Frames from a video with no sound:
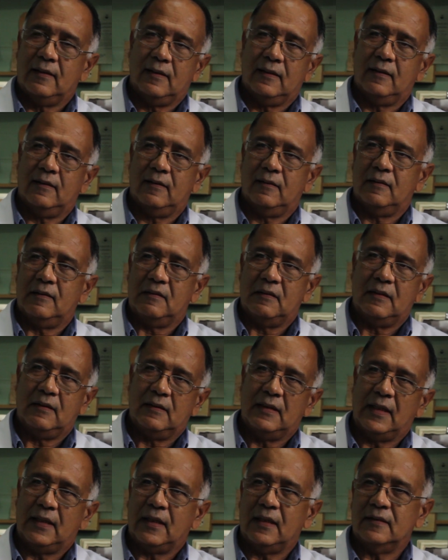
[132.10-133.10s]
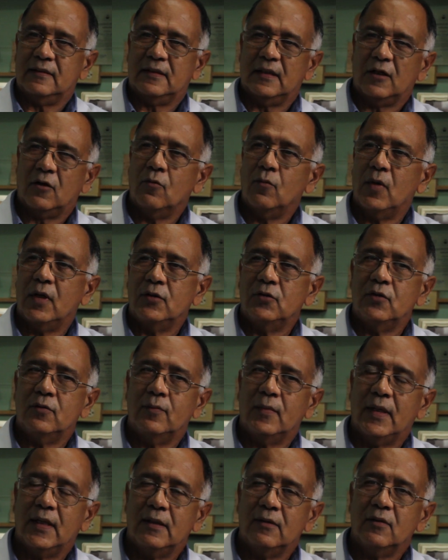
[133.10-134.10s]
Eh, descansé como año y
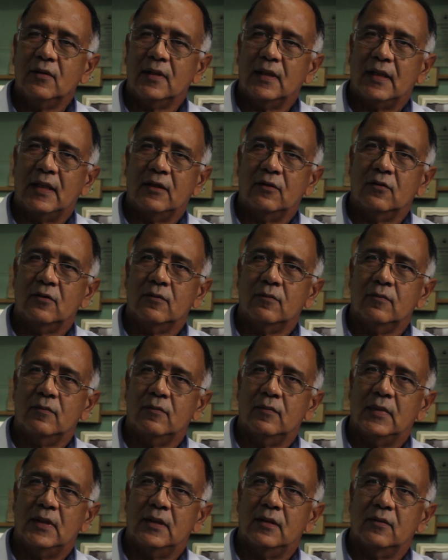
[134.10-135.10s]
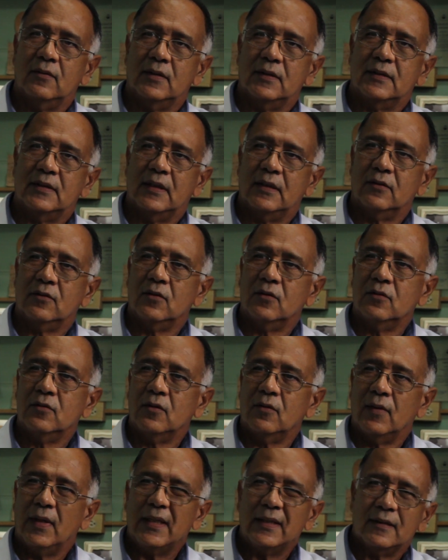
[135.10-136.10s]
medio, en el año
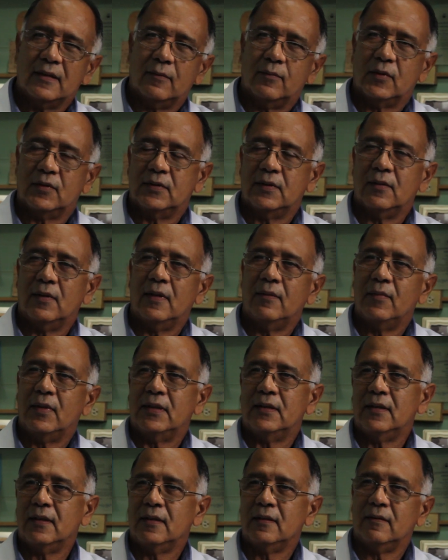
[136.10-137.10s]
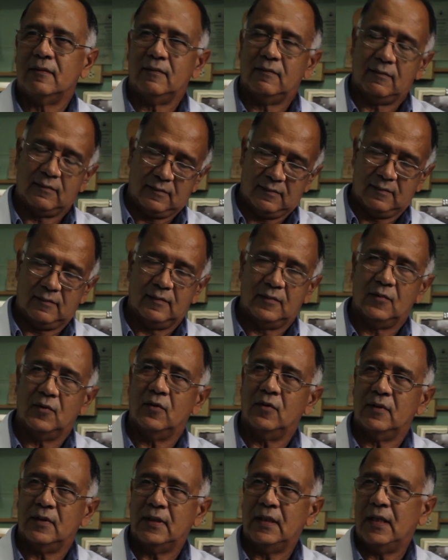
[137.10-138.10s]
1990 aproximadamente
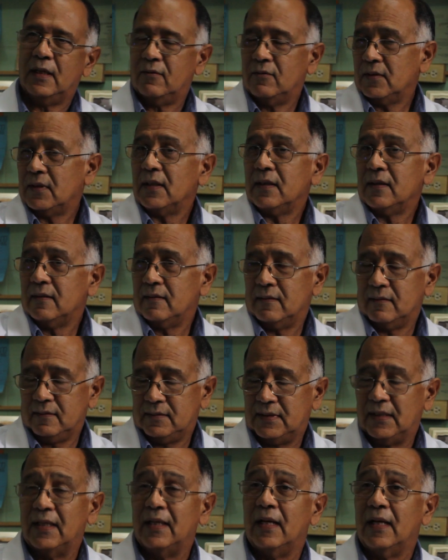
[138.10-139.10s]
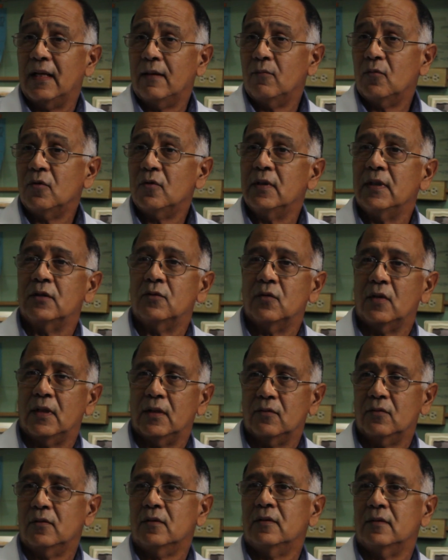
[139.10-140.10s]
nos dijeron que siguiéramos
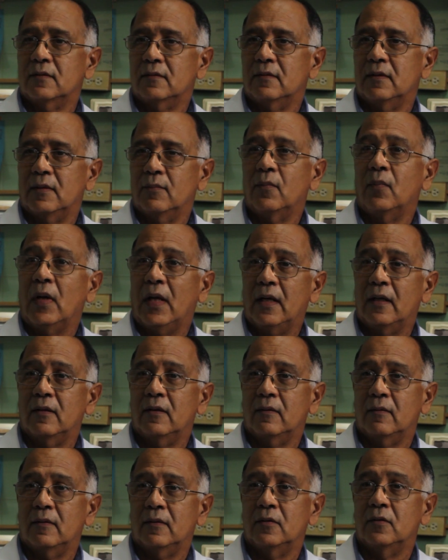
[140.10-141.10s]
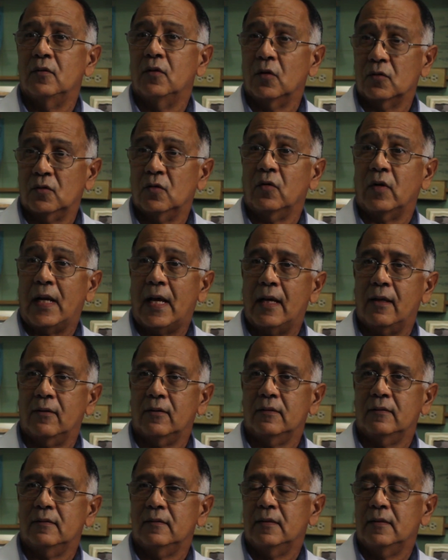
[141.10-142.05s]
estudiando el doctorado.